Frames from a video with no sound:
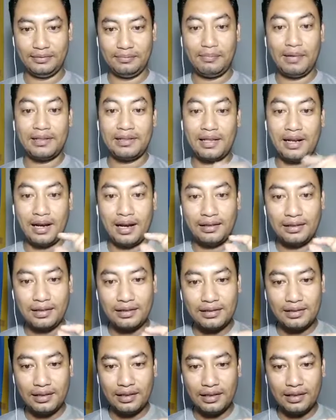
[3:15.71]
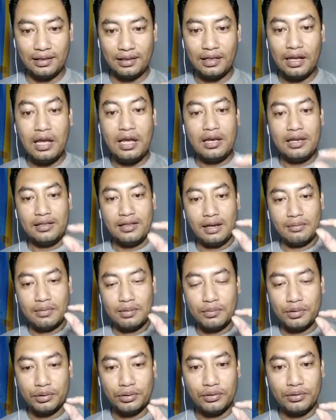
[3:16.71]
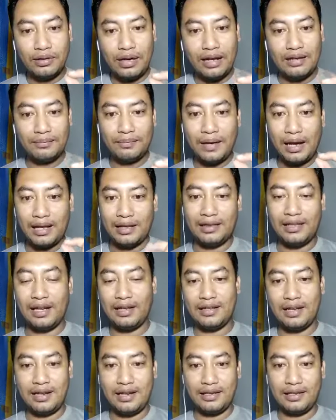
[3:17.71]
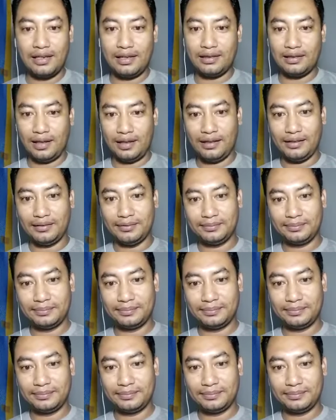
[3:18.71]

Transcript: Masyarakat kecil yang membutuhkan perhatian dari kita.